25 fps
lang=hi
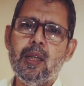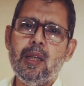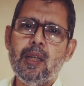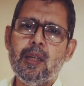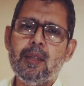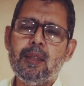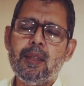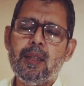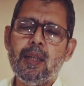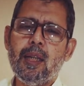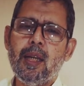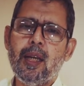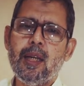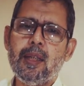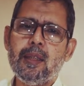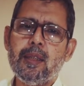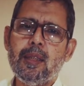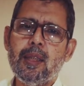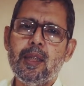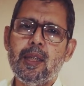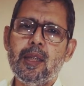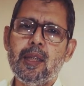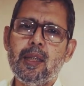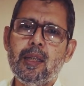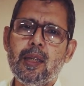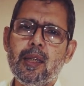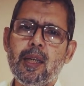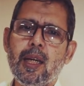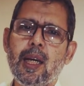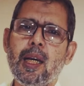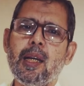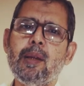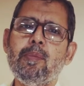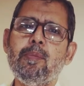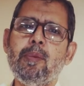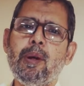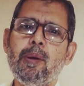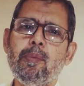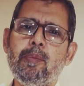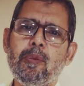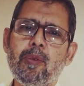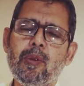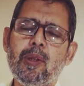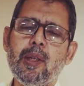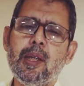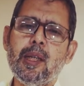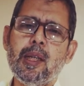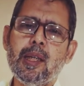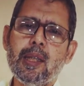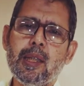इस लिहाज से एक गैर
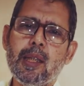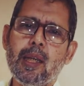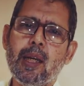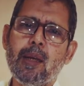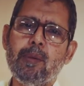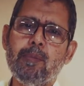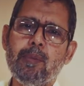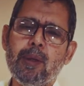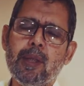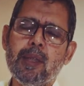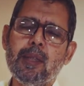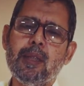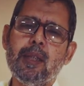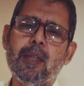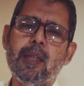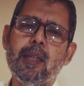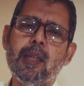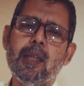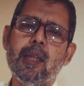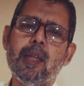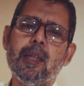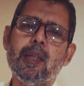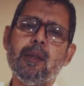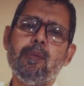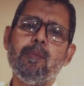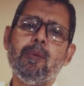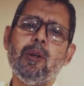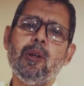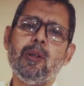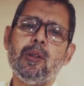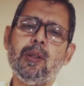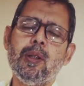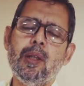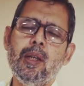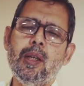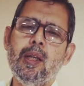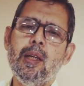मामूली किताब है इसलिए ये बहुत